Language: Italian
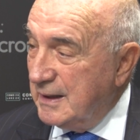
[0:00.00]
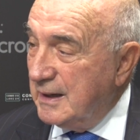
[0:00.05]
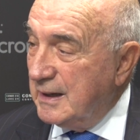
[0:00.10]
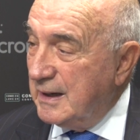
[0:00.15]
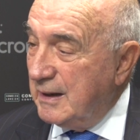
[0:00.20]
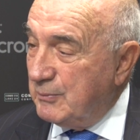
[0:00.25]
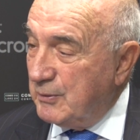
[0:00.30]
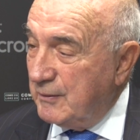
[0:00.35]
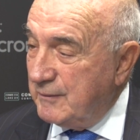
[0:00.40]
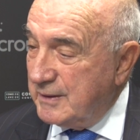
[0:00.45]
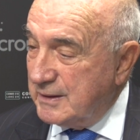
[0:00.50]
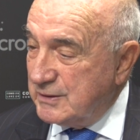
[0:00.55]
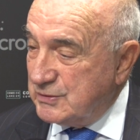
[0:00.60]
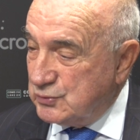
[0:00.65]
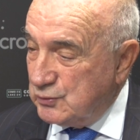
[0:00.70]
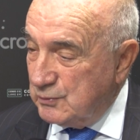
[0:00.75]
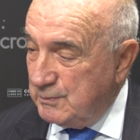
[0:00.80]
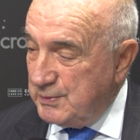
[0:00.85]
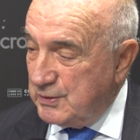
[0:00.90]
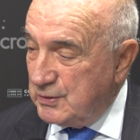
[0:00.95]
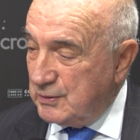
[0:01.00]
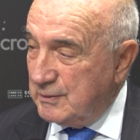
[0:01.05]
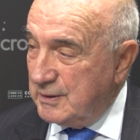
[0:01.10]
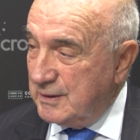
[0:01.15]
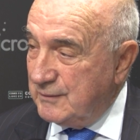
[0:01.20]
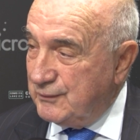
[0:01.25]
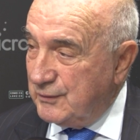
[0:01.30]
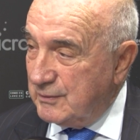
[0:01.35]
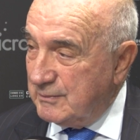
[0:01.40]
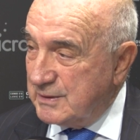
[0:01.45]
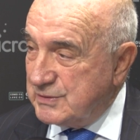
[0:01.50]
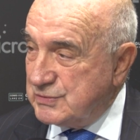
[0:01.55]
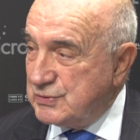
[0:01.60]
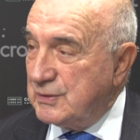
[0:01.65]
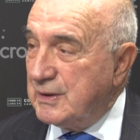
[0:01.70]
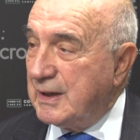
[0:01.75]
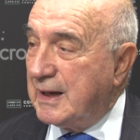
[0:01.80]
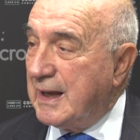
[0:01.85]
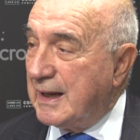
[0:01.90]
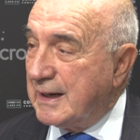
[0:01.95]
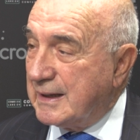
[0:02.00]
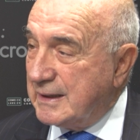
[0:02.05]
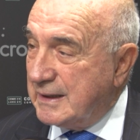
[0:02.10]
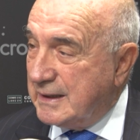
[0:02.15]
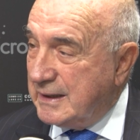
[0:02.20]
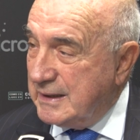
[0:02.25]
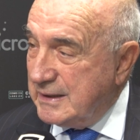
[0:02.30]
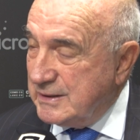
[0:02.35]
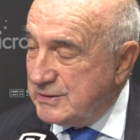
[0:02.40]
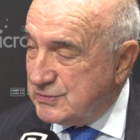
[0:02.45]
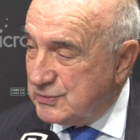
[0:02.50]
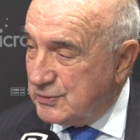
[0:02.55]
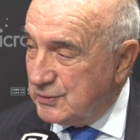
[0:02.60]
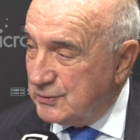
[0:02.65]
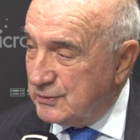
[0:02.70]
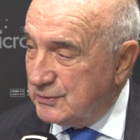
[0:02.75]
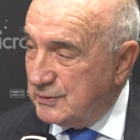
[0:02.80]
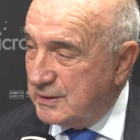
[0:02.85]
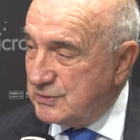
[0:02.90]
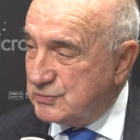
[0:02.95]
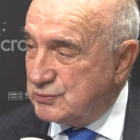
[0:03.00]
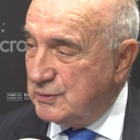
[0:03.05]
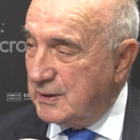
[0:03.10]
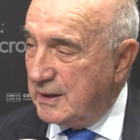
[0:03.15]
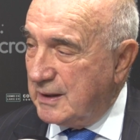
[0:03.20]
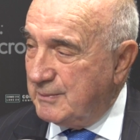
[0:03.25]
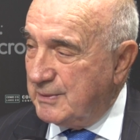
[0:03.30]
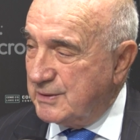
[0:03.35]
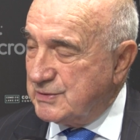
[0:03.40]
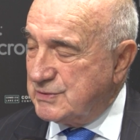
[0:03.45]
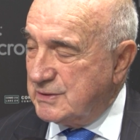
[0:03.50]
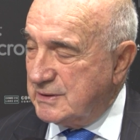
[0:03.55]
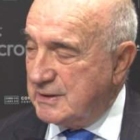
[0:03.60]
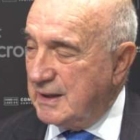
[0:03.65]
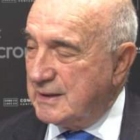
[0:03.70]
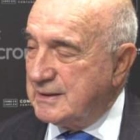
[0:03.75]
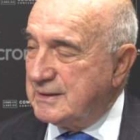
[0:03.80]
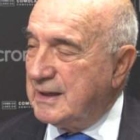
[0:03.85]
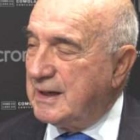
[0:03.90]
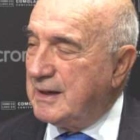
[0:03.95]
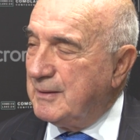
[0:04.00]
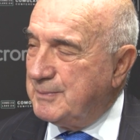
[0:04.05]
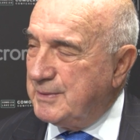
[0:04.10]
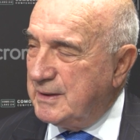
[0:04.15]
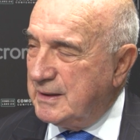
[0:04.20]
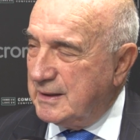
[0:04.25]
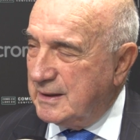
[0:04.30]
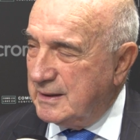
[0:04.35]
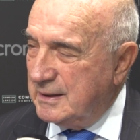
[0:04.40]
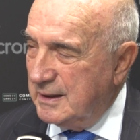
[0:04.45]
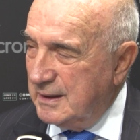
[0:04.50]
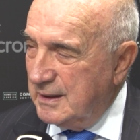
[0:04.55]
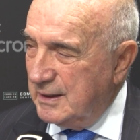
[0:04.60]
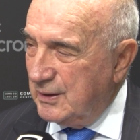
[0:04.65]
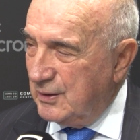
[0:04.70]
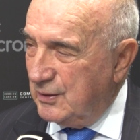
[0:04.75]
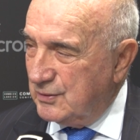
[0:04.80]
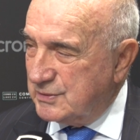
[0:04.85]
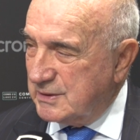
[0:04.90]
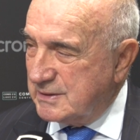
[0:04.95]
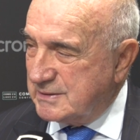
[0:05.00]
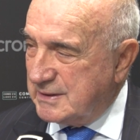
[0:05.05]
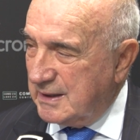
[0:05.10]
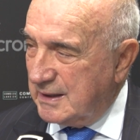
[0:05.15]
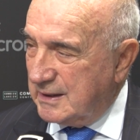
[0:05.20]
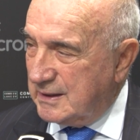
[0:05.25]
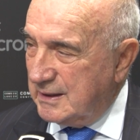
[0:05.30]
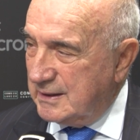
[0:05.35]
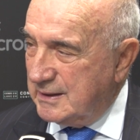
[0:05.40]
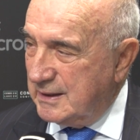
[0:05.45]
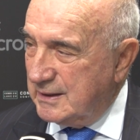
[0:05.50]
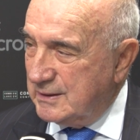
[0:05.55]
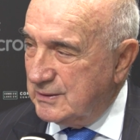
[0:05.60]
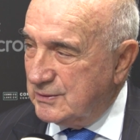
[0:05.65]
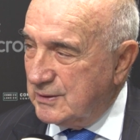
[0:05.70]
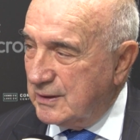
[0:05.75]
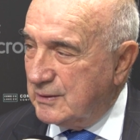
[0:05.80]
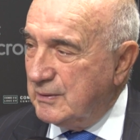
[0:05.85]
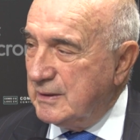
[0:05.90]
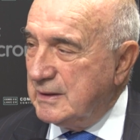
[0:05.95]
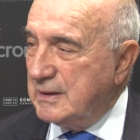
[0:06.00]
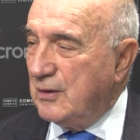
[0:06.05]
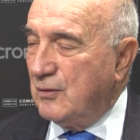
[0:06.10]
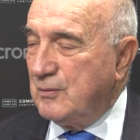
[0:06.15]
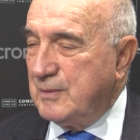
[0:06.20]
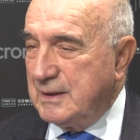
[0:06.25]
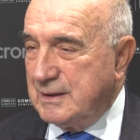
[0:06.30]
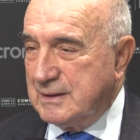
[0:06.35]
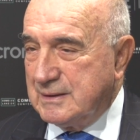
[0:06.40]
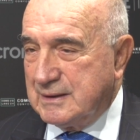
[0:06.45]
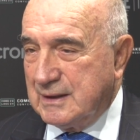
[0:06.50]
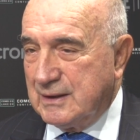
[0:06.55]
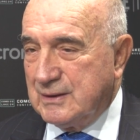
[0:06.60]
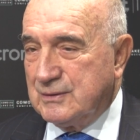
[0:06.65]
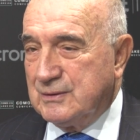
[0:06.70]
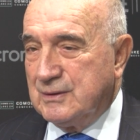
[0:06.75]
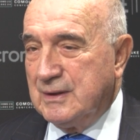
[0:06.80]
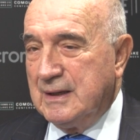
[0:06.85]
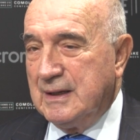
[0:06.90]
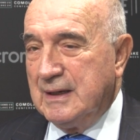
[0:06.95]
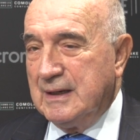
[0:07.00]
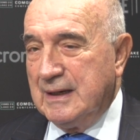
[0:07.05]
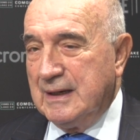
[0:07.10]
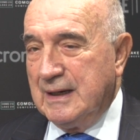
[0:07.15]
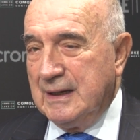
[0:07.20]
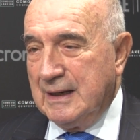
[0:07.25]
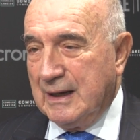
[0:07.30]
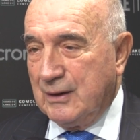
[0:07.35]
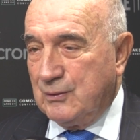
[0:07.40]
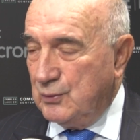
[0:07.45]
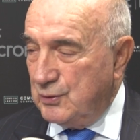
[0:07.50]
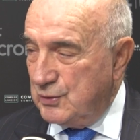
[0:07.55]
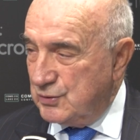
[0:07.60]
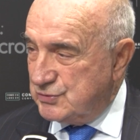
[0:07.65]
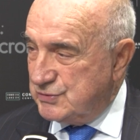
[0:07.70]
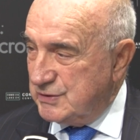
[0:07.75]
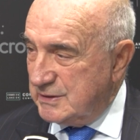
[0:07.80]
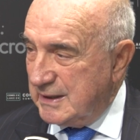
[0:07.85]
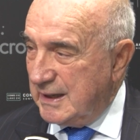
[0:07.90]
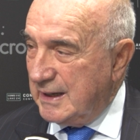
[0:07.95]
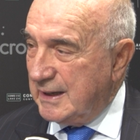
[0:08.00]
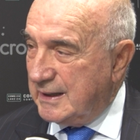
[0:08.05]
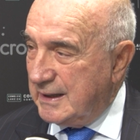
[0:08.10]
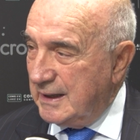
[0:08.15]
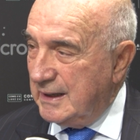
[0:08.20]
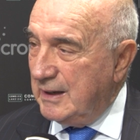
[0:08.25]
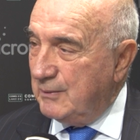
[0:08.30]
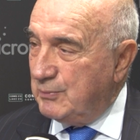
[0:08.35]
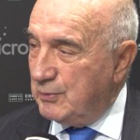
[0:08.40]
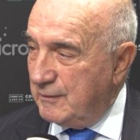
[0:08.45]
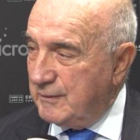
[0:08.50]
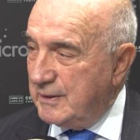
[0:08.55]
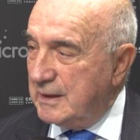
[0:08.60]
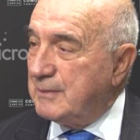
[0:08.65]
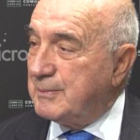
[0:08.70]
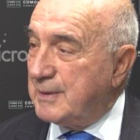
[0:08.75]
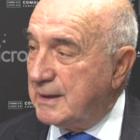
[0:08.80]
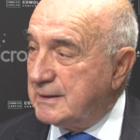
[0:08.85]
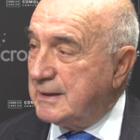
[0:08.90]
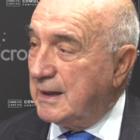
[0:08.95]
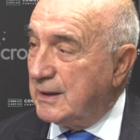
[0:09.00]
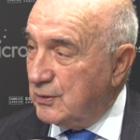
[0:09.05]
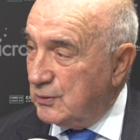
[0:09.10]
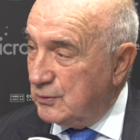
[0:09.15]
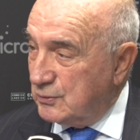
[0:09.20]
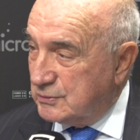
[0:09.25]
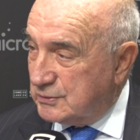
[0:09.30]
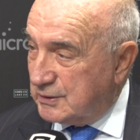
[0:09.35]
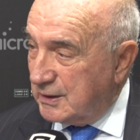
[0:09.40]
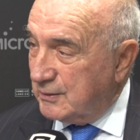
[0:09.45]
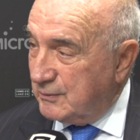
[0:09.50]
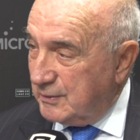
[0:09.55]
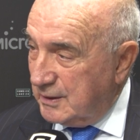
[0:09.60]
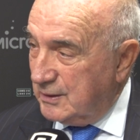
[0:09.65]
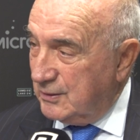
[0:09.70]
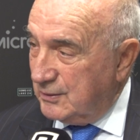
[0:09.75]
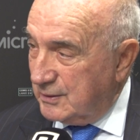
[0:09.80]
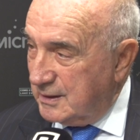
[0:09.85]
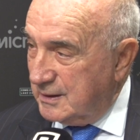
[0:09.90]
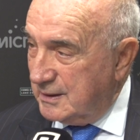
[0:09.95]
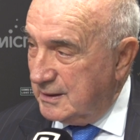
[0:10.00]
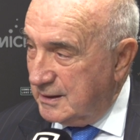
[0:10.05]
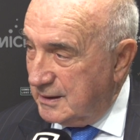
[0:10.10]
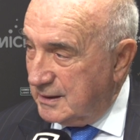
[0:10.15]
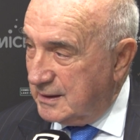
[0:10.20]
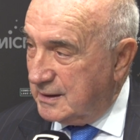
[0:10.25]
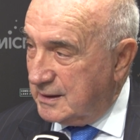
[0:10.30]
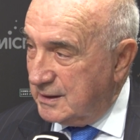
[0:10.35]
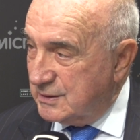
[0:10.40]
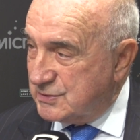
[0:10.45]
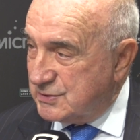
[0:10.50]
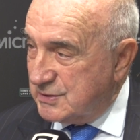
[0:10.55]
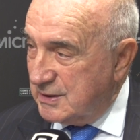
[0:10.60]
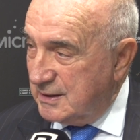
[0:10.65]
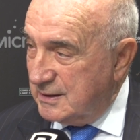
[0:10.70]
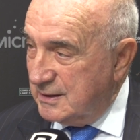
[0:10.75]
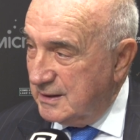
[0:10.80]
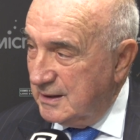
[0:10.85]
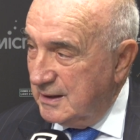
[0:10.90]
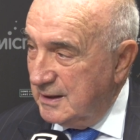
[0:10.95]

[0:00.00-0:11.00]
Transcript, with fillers: lei può avere subito quelle informazioni che arricchiscono la sua capacità di capire cosa sta accadendo e quindi aumentano la curiosità che lei può avere per andare oltre quello che, che c'è.